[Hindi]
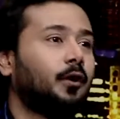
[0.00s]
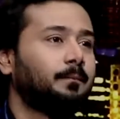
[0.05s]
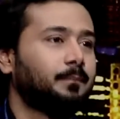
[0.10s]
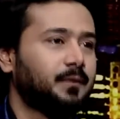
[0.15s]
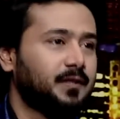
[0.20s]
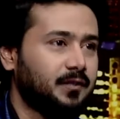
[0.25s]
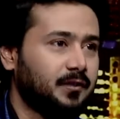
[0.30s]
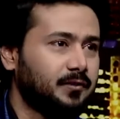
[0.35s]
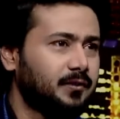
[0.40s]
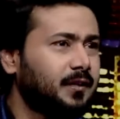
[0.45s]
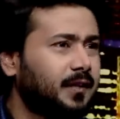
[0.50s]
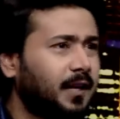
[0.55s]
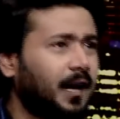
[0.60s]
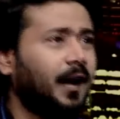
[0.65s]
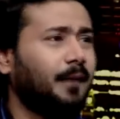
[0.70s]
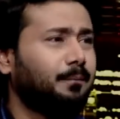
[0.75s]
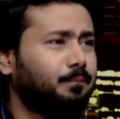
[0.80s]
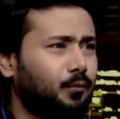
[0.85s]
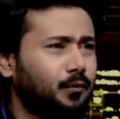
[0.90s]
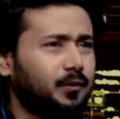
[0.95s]
कॉम्पनसेशन कि
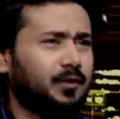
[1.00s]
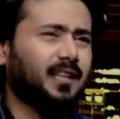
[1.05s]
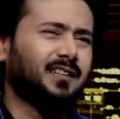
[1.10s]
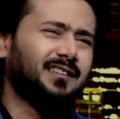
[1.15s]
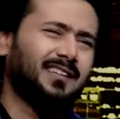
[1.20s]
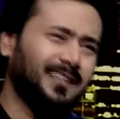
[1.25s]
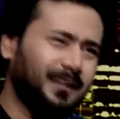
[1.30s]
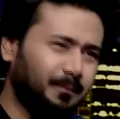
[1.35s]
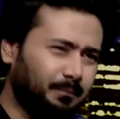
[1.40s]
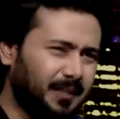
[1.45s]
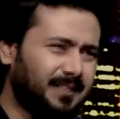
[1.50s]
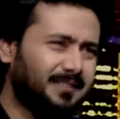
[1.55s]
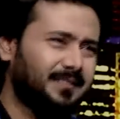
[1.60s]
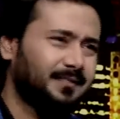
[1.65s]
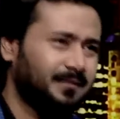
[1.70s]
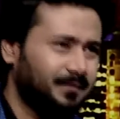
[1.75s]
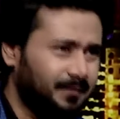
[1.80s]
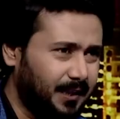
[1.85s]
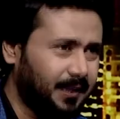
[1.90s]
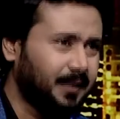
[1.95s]
आप खुद कहते हैं कि बस
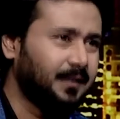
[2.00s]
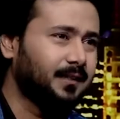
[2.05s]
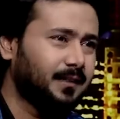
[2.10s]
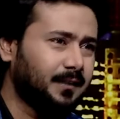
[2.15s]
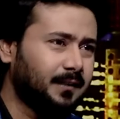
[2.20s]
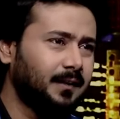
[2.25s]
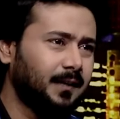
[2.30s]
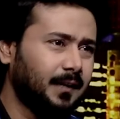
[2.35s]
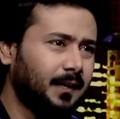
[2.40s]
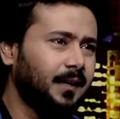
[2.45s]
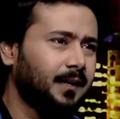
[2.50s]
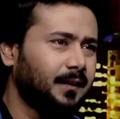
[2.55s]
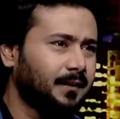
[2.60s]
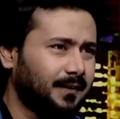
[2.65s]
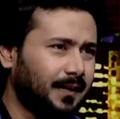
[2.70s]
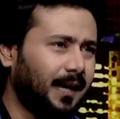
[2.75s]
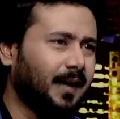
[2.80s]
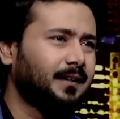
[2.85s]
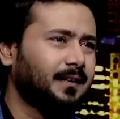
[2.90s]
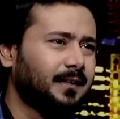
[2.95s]
रहने दें
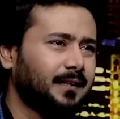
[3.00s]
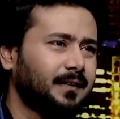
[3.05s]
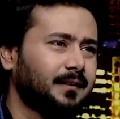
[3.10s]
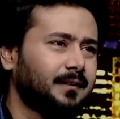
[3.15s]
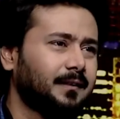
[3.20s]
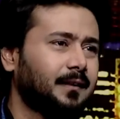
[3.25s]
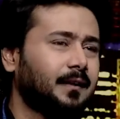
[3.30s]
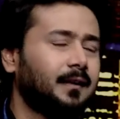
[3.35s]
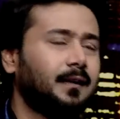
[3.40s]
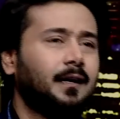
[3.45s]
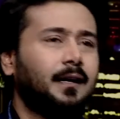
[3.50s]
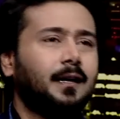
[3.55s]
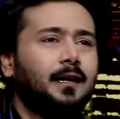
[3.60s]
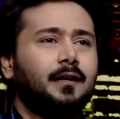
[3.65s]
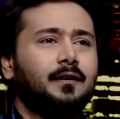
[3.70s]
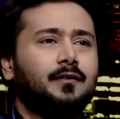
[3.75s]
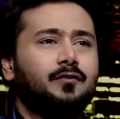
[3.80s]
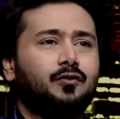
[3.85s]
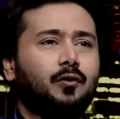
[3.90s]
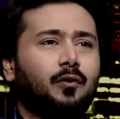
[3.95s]
ना करें
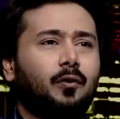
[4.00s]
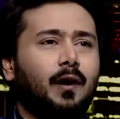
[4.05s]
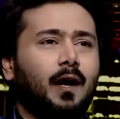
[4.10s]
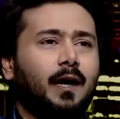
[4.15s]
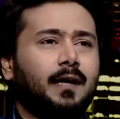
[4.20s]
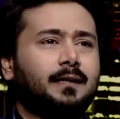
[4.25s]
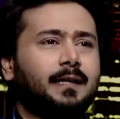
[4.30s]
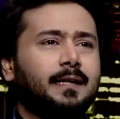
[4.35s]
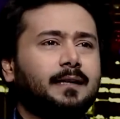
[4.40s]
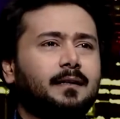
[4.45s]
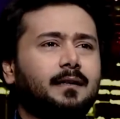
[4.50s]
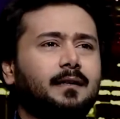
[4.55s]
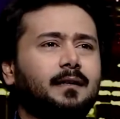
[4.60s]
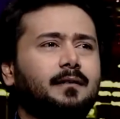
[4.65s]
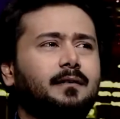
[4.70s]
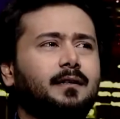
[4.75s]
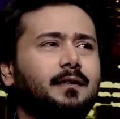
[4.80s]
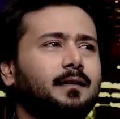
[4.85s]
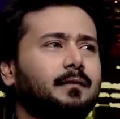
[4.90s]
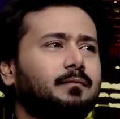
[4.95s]
इतना सो आई थिंक
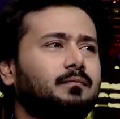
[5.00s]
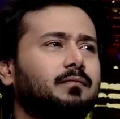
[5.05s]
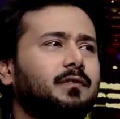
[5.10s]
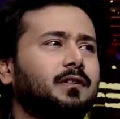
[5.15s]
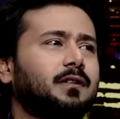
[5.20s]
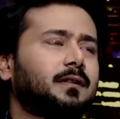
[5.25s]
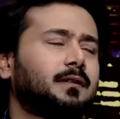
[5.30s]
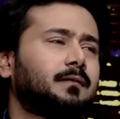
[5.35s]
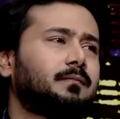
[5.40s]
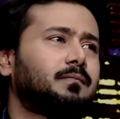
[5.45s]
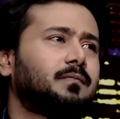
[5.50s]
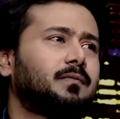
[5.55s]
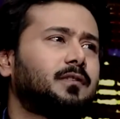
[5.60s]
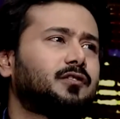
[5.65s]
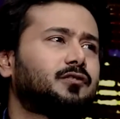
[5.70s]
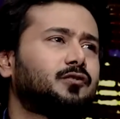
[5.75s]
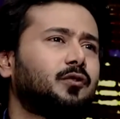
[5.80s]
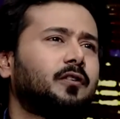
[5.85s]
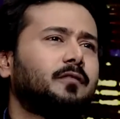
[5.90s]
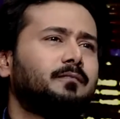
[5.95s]
द द द
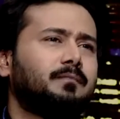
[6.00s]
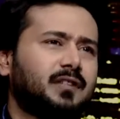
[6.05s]
सॉर्ट ऑफ